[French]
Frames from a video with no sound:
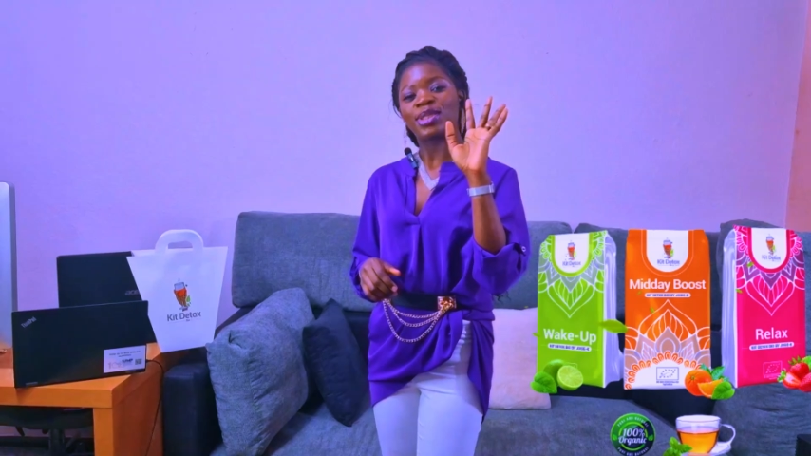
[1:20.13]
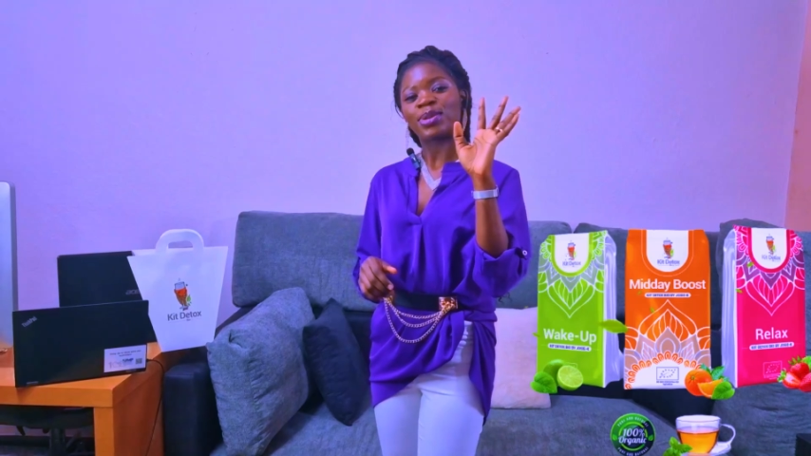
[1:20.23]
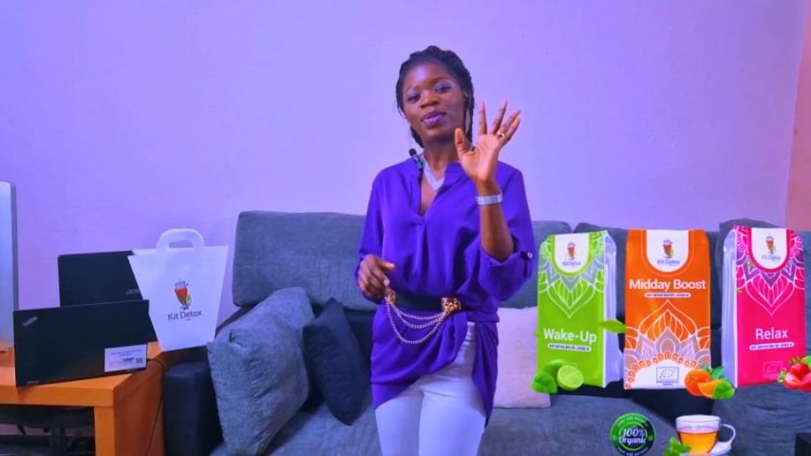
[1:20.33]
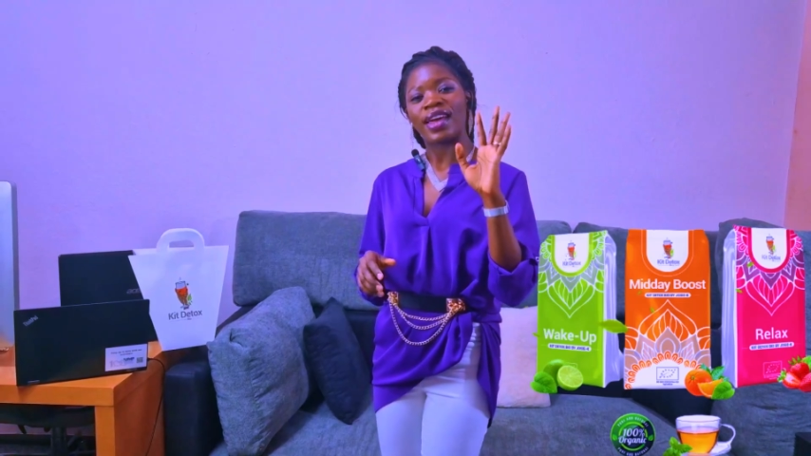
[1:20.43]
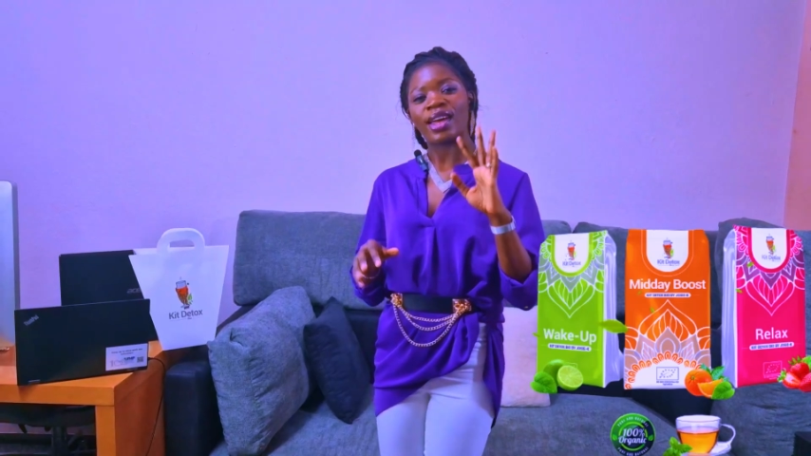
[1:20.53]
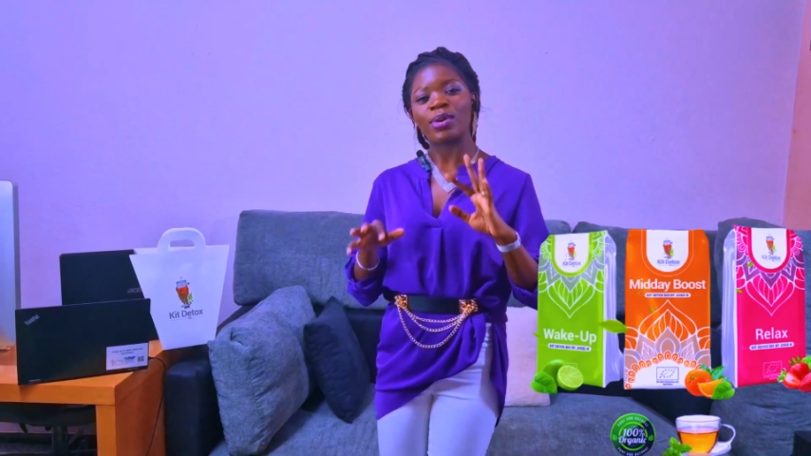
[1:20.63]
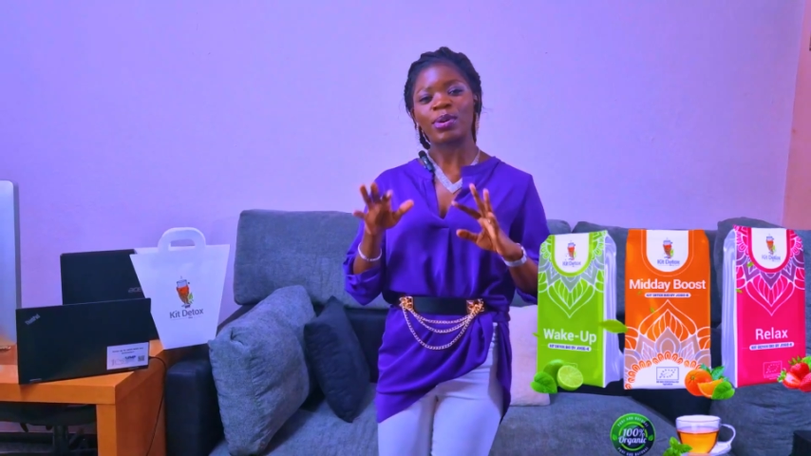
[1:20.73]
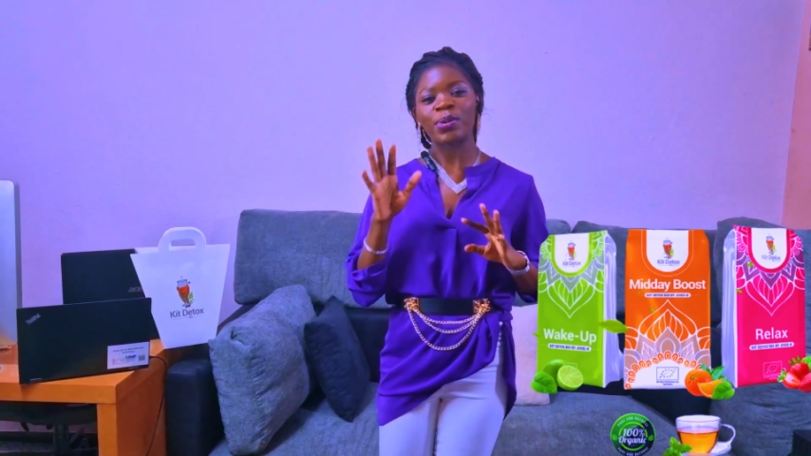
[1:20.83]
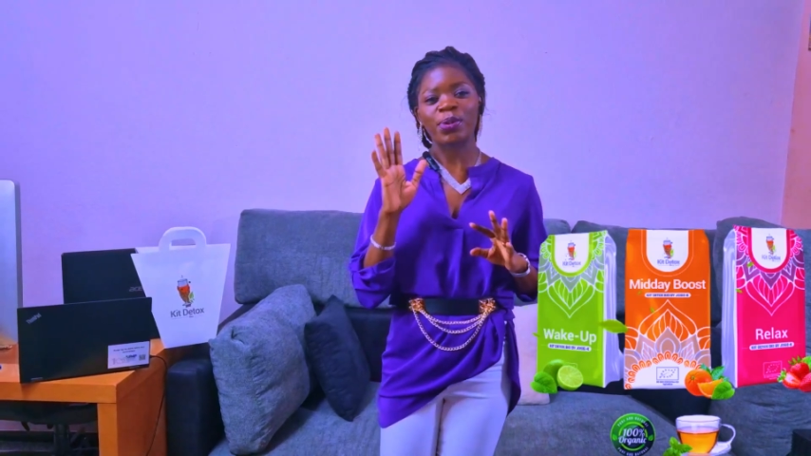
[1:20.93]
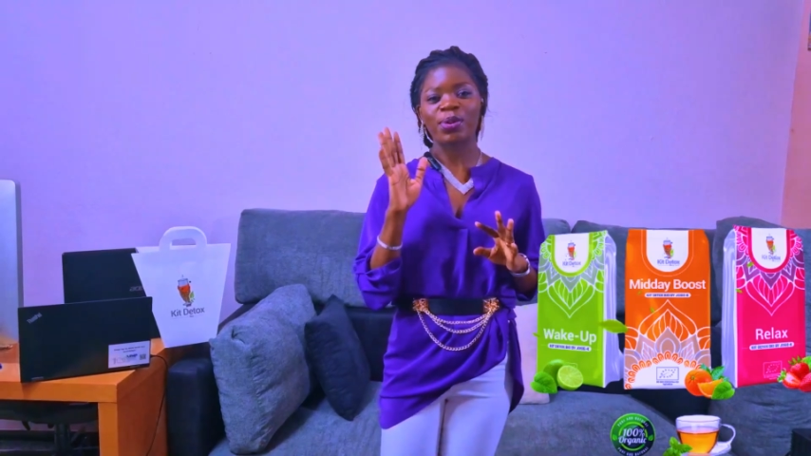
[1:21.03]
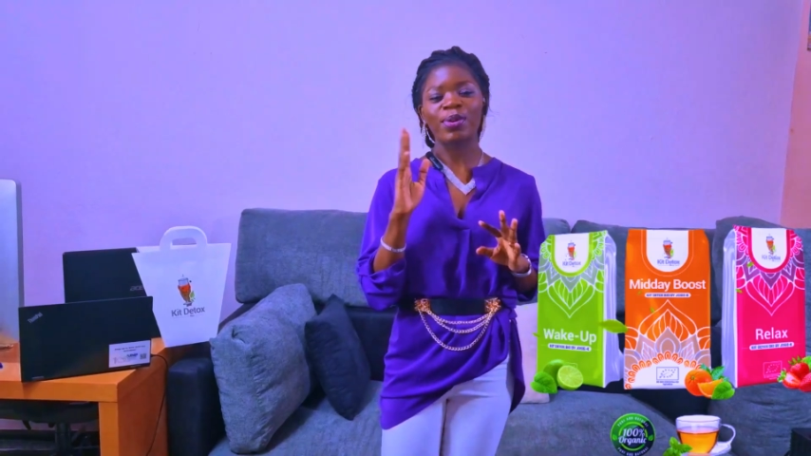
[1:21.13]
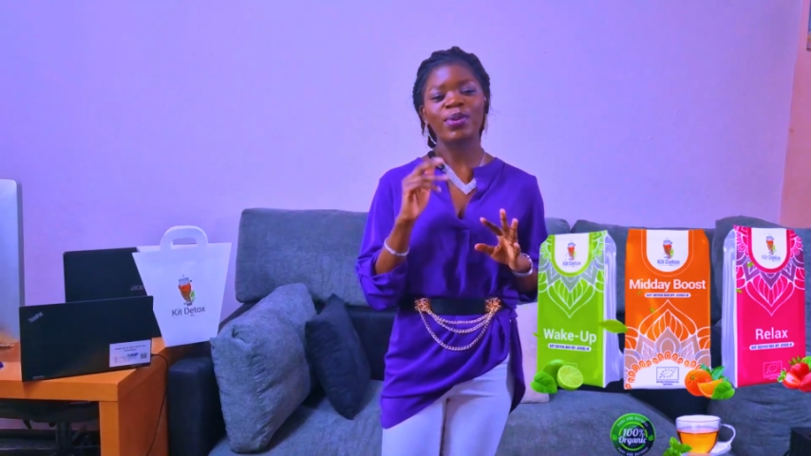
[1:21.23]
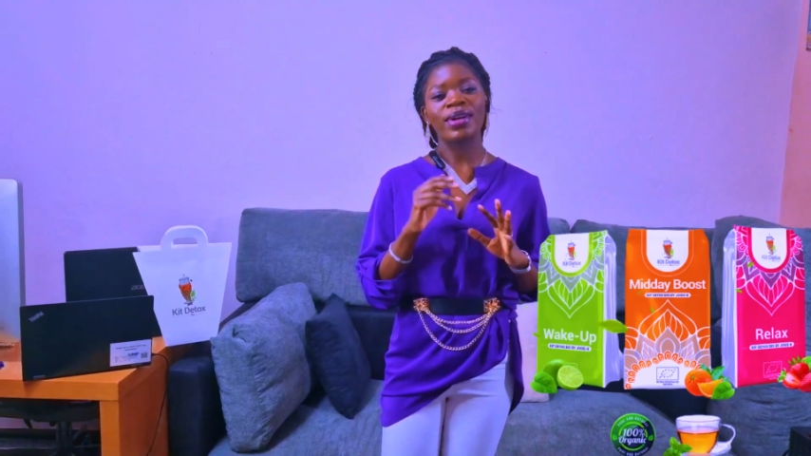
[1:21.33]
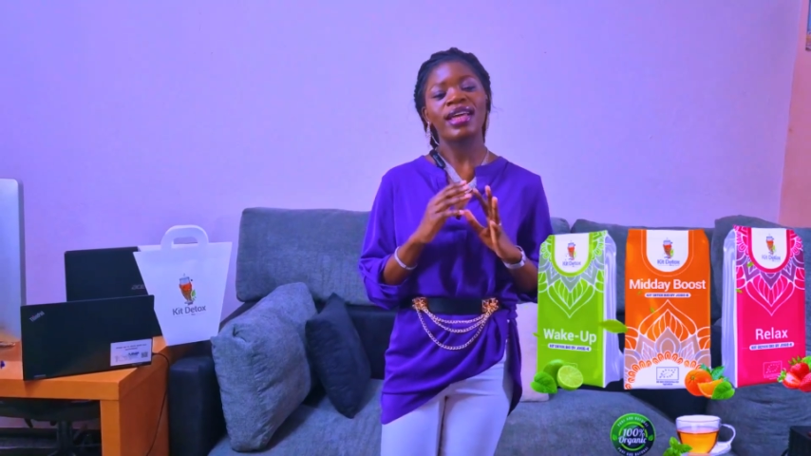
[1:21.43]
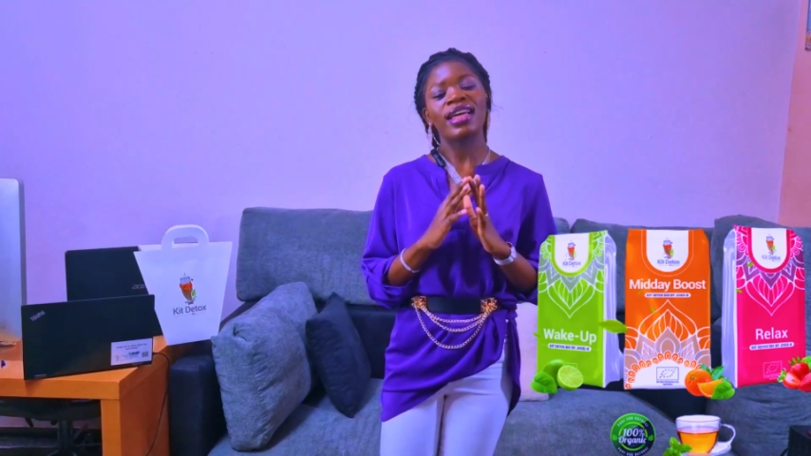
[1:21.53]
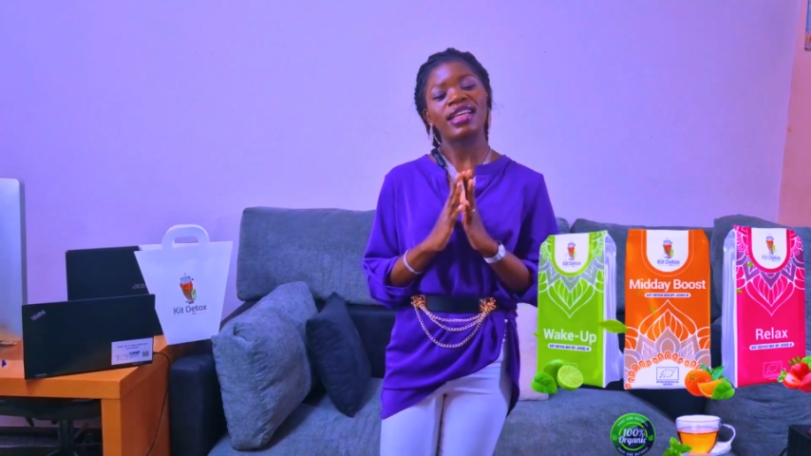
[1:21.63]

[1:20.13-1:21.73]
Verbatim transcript: te fais un gros coucou